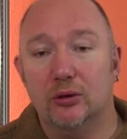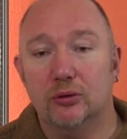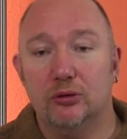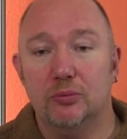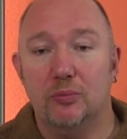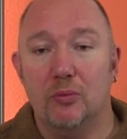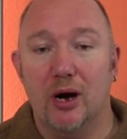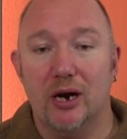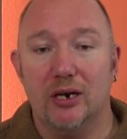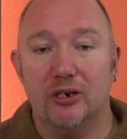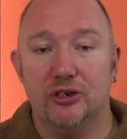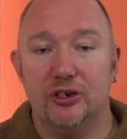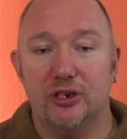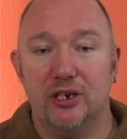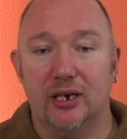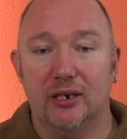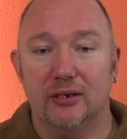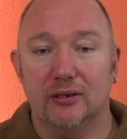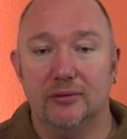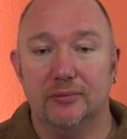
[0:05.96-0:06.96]
und
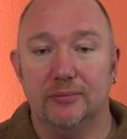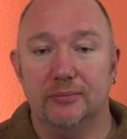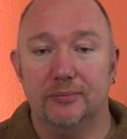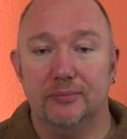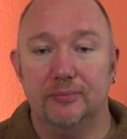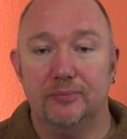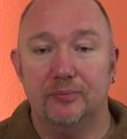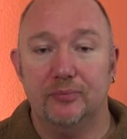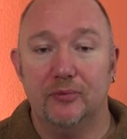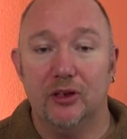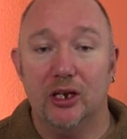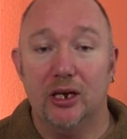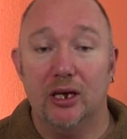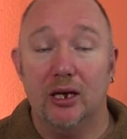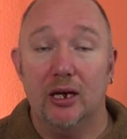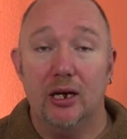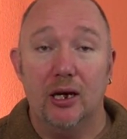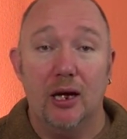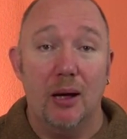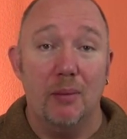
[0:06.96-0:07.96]
Morgenstern.
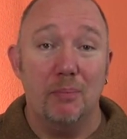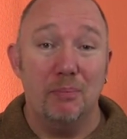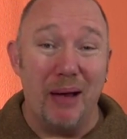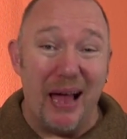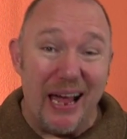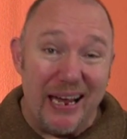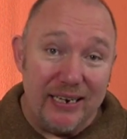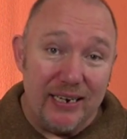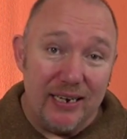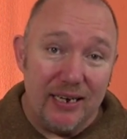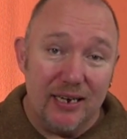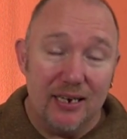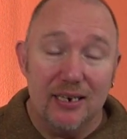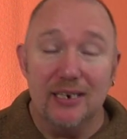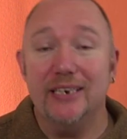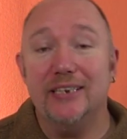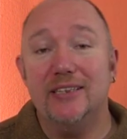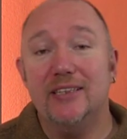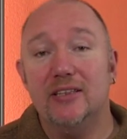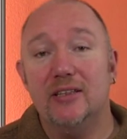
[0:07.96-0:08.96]
Beide
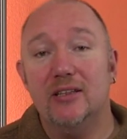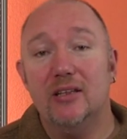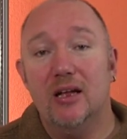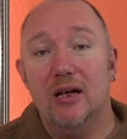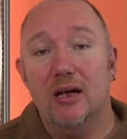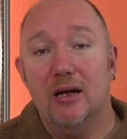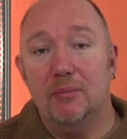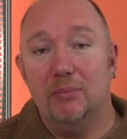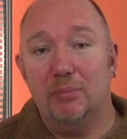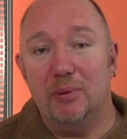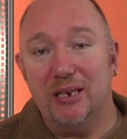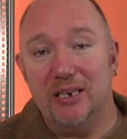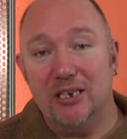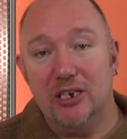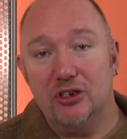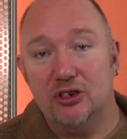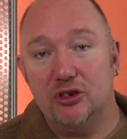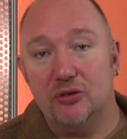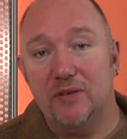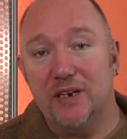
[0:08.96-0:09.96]
erlitten bei
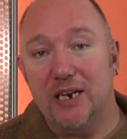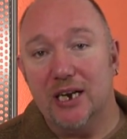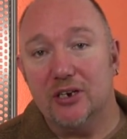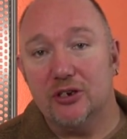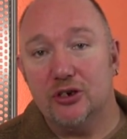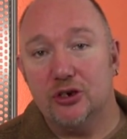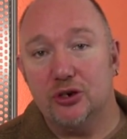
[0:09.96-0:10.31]
ihren schweren